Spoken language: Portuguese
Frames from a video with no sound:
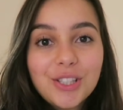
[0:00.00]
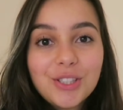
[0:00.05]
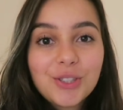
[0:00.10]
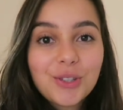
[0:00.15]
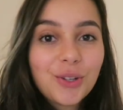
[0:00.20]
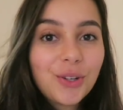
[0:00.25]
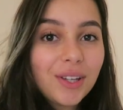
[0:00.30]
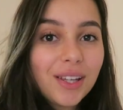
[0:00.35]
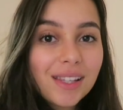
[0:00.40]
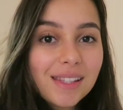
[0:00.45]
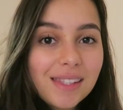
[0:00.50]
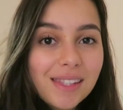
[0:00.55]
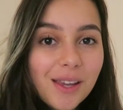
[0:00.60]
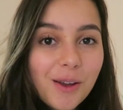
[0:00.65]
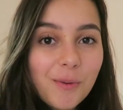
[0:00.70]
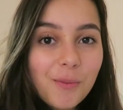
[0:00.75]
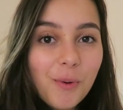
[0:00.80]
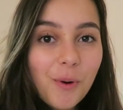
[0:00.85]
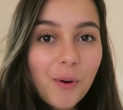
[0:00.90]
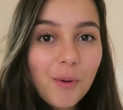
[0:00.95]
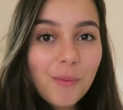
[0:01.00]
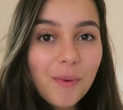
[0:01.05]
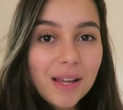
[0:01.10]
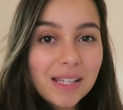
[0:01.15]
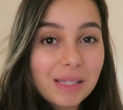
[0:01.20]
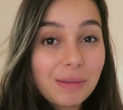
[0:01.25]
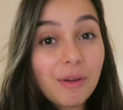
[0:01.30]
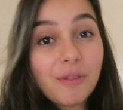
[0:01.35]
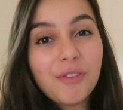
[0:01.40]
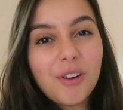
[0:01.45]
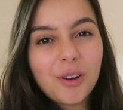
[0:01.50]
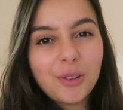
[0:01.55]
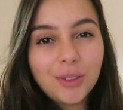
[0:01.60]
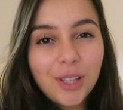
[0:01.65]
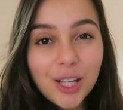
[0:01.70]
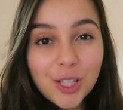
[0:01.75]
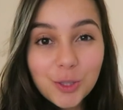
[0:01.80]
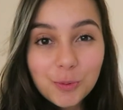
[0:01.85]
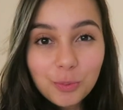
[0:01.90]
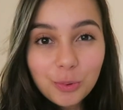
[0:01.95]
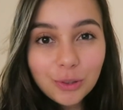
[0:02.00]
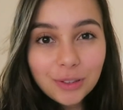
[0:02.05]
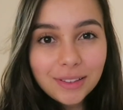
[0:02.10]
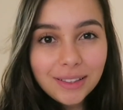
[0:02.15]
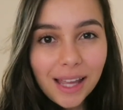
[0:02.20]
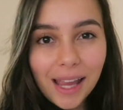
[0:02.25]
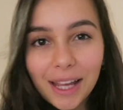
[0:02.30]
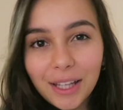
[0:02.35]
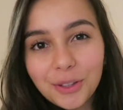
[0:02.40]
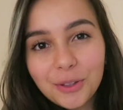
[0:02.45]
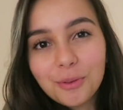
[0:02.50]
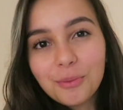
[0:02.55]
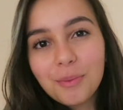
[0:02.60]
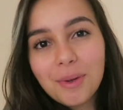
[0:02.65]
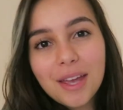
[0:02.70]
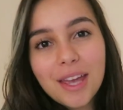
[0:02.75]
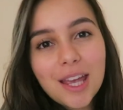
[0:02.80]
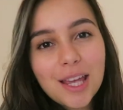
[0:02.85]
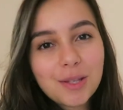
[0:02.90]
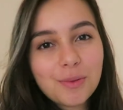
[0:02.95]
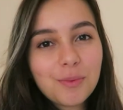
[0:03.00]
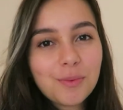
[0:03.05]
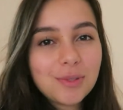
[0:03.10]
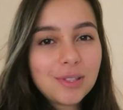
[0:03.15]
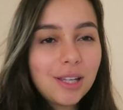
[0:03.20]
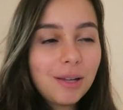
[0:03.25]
de conhecer um pouco mais a minha faculdade por dentro mesmo,